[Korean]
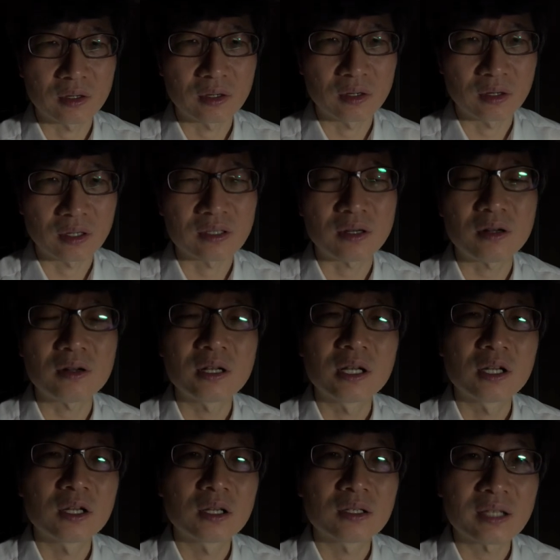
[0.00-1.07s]
그래서
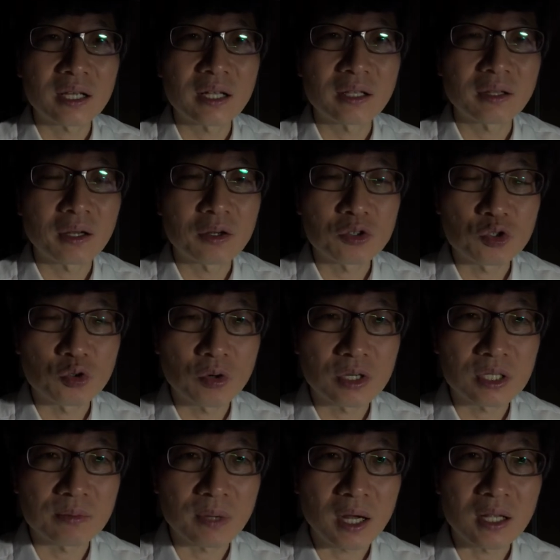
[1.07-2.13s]
생략된 건
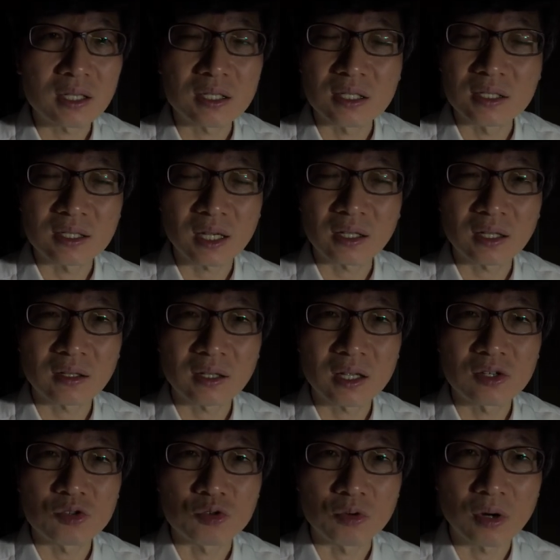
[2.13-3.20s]
주어지만 그
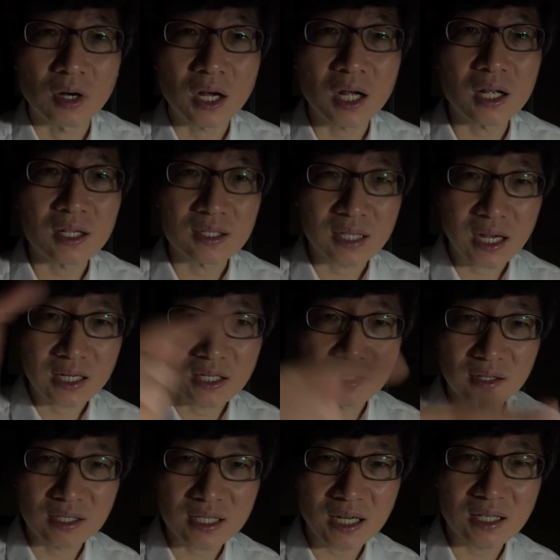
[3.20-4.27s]
생략된 주어가
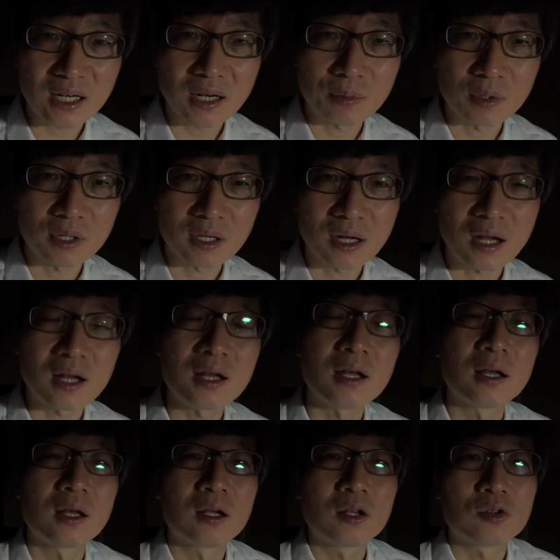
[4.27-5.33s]
사실은 찾아가 보니까
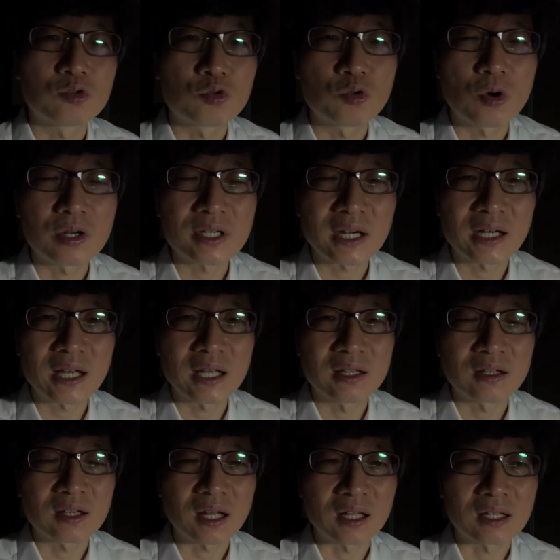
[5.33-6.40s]
주어 자리에
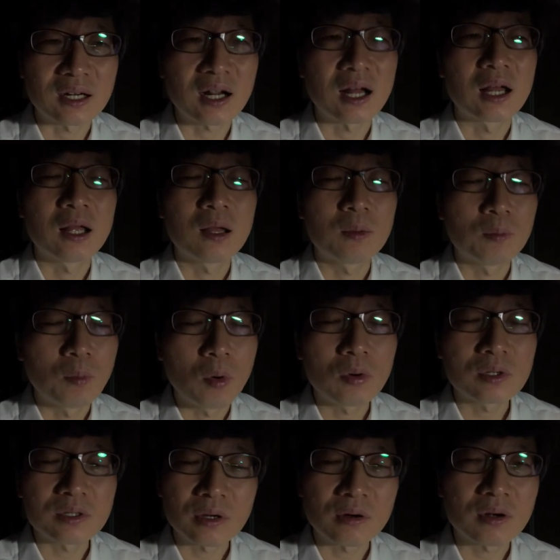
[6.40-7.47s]
있는 게 아니라
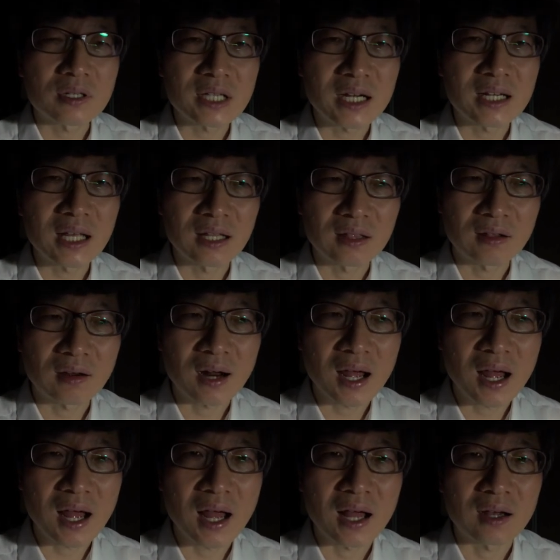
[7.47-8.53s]
목적어 자리에
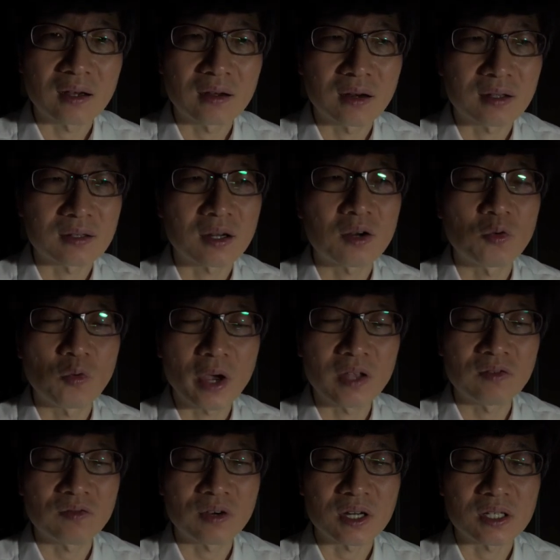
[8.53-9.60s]
있더라. 그래서 when
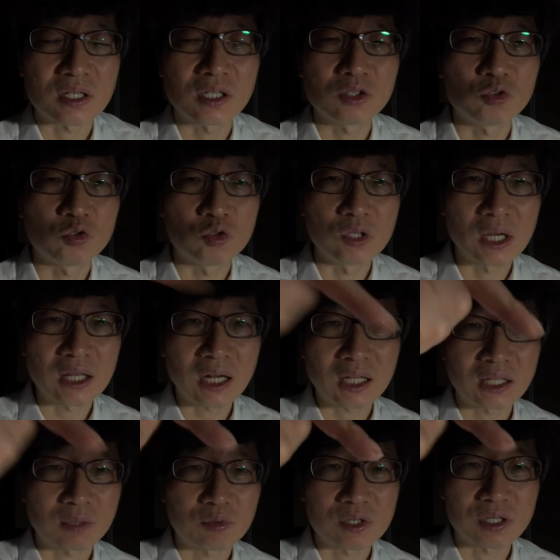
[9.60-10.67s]
fresh를 뒤에다
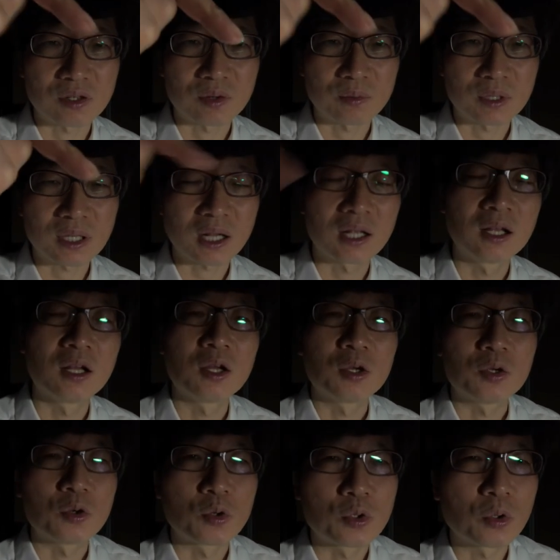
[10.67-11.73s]
갖다 붙인 겁니다.
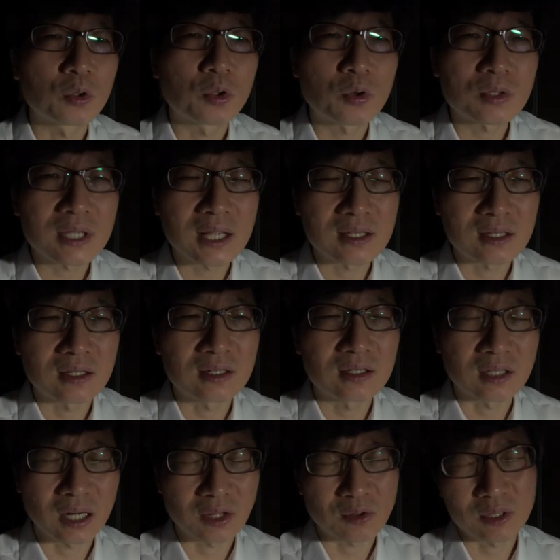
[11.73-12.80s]
요 정도 센스는
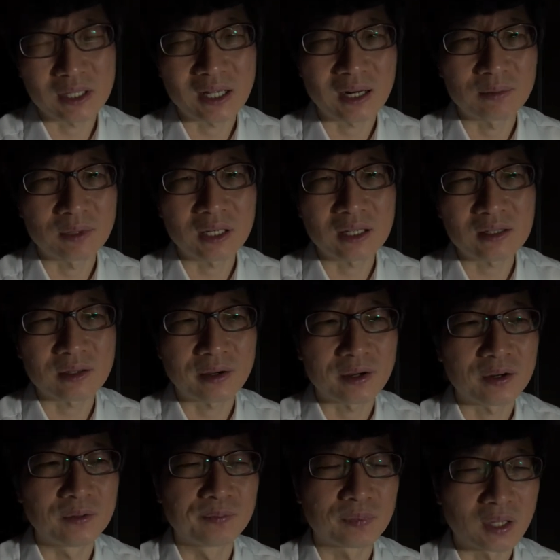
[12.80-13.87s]
그래도 이 사람들이
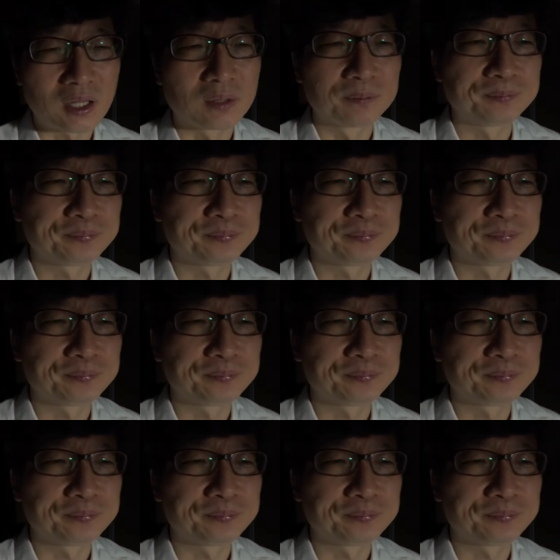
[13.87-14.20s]
있어요. 네.